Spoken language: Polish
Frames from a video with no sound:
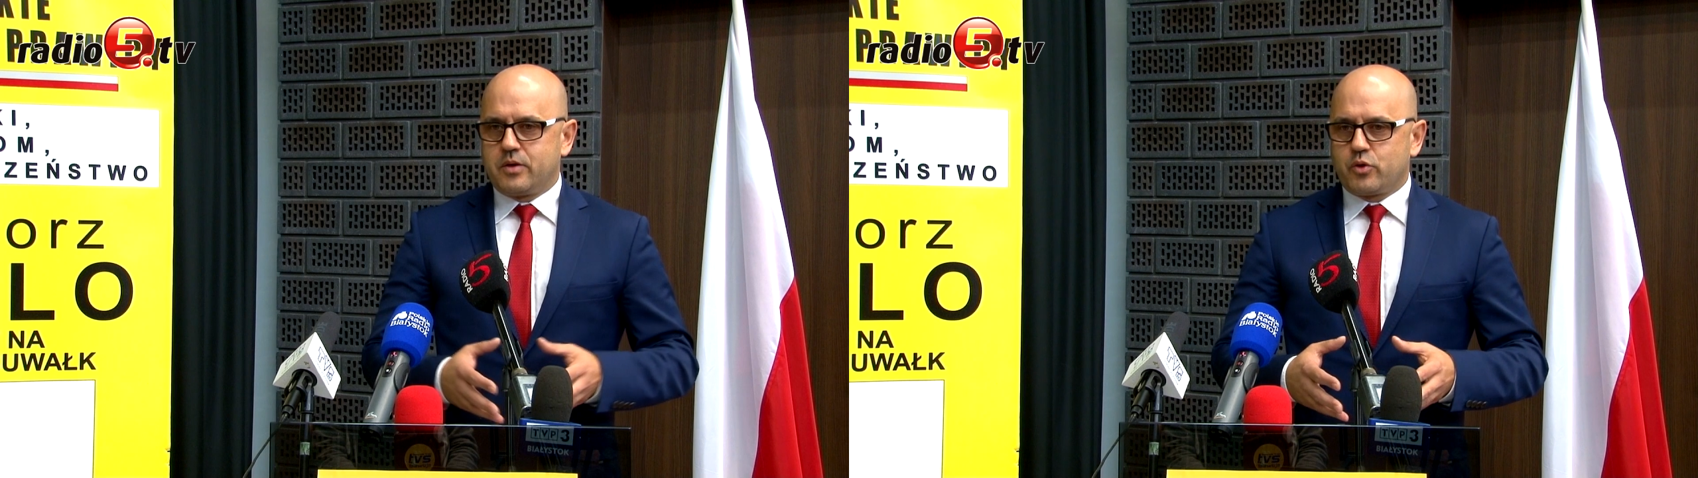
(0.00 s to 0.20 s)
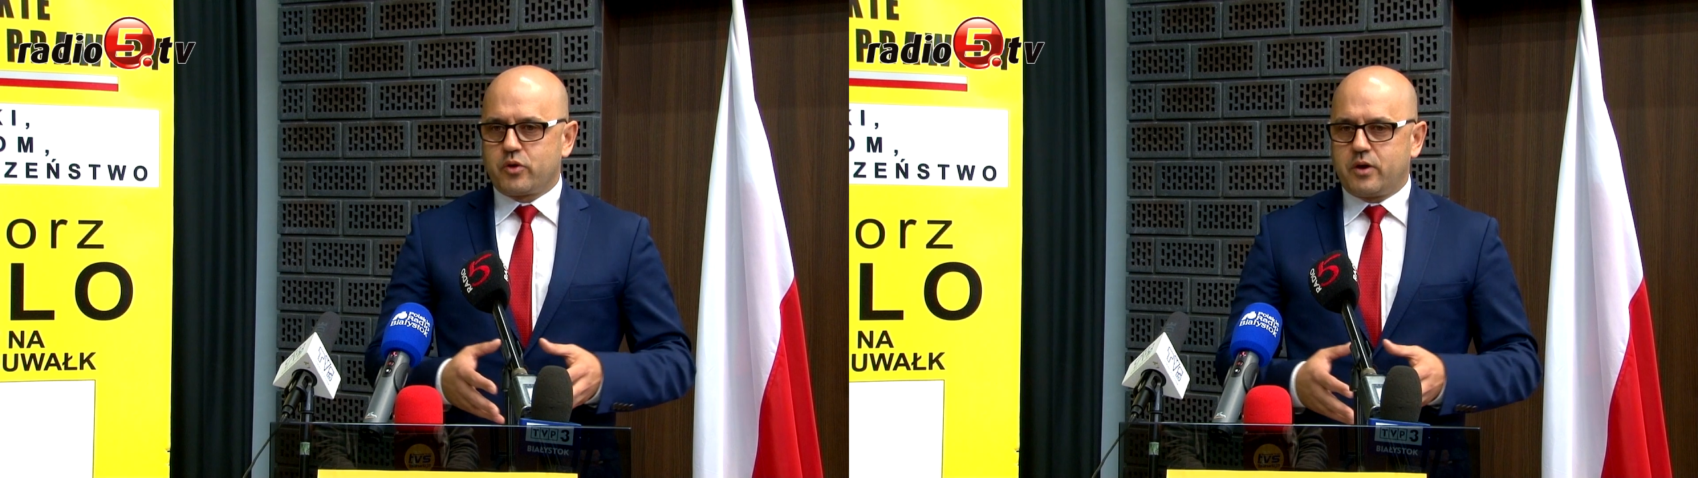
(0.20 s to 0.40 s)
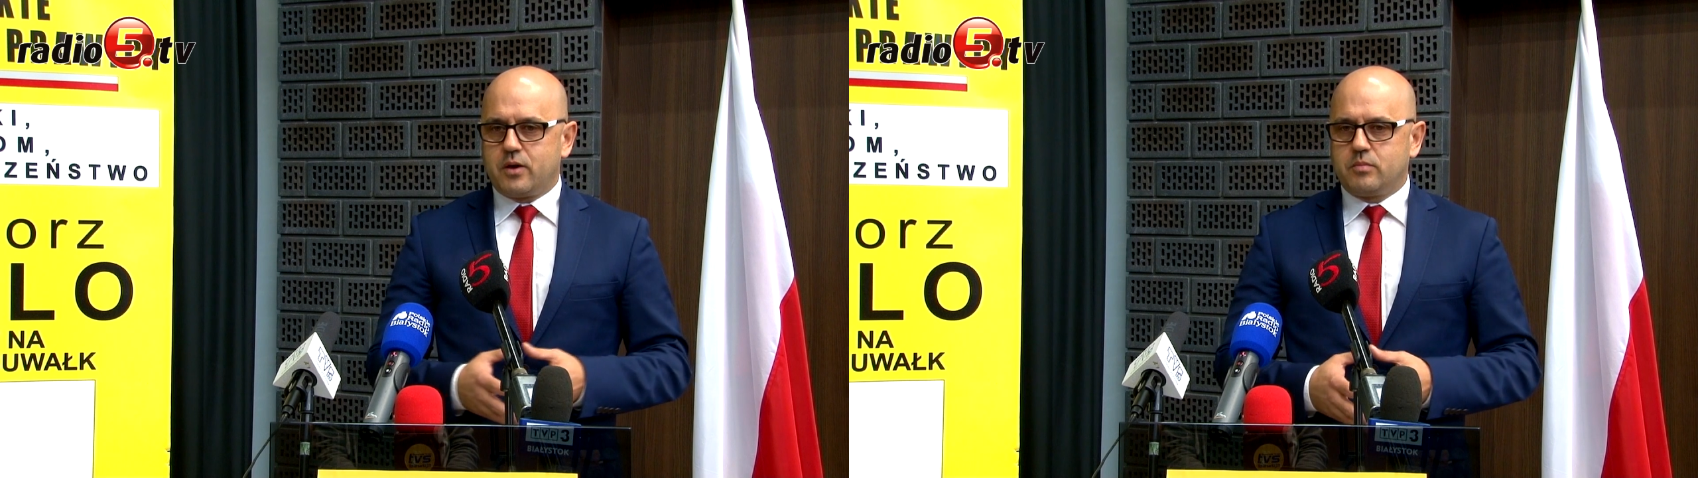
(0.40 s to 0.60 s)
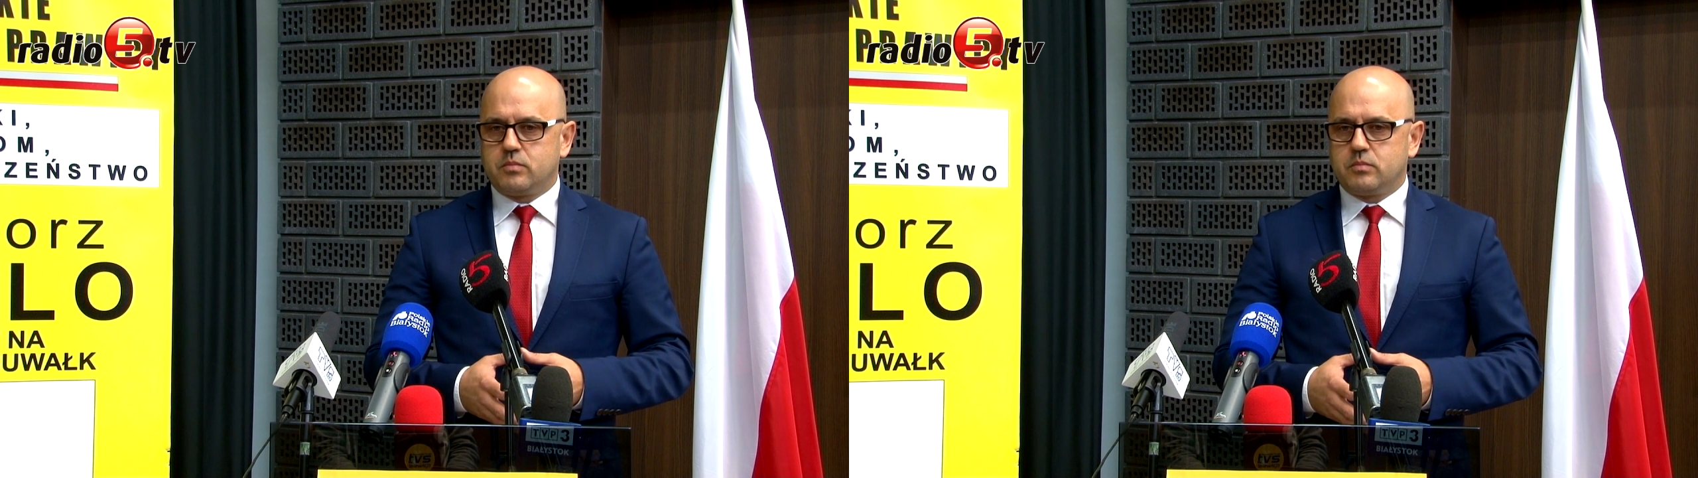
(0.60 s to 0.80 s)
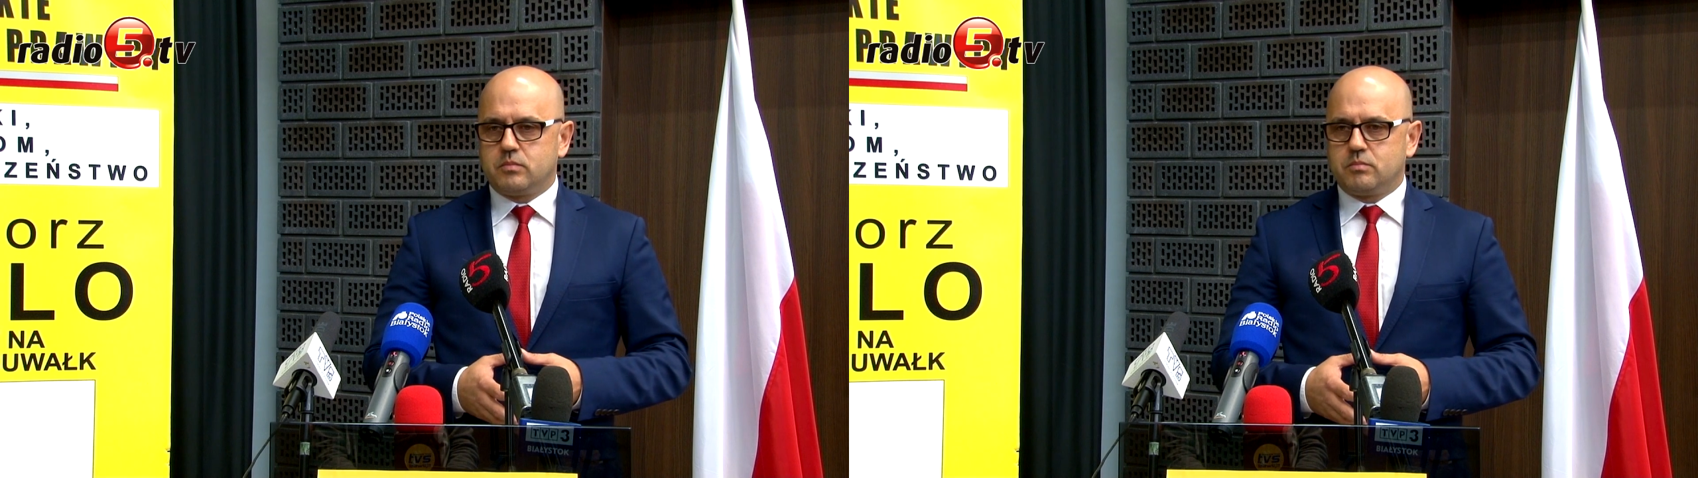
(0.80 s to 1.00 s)
że
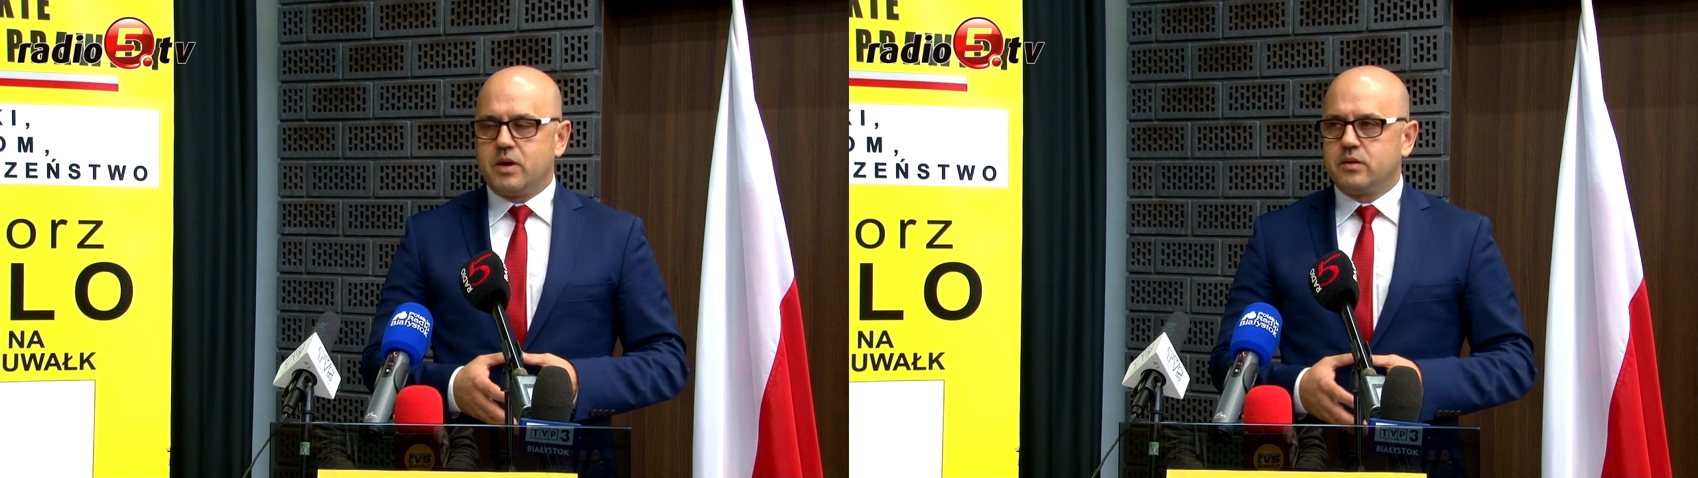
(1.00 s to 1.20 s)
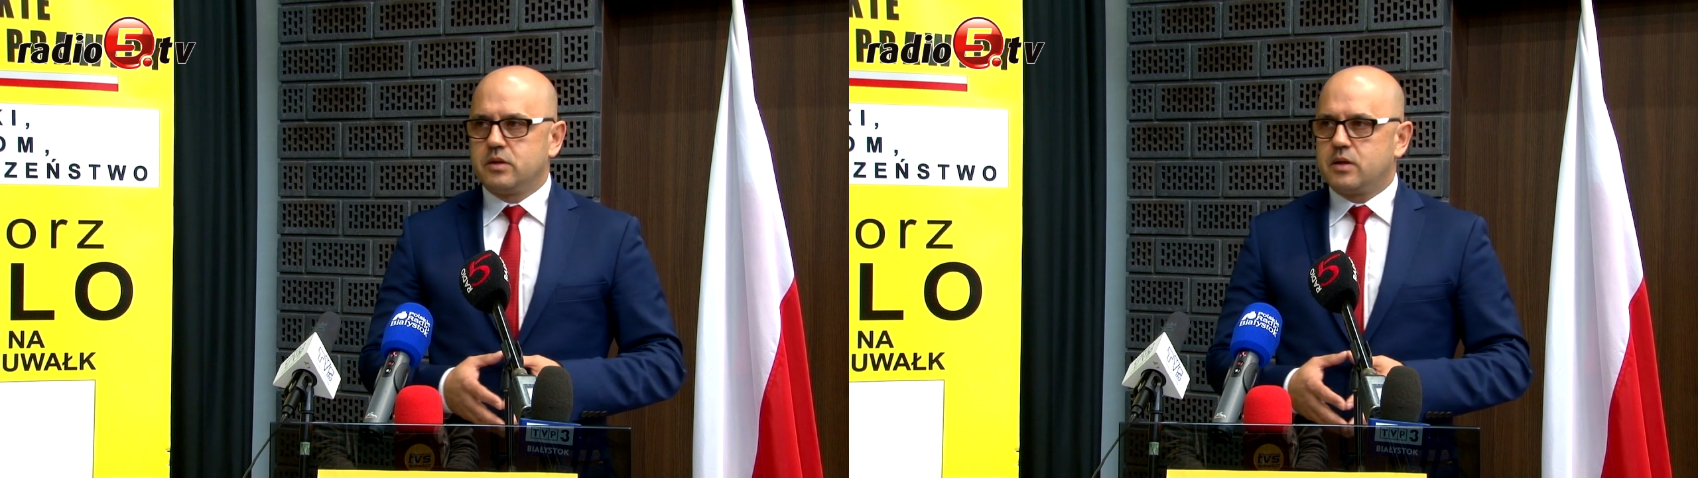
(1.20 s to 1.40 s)
będę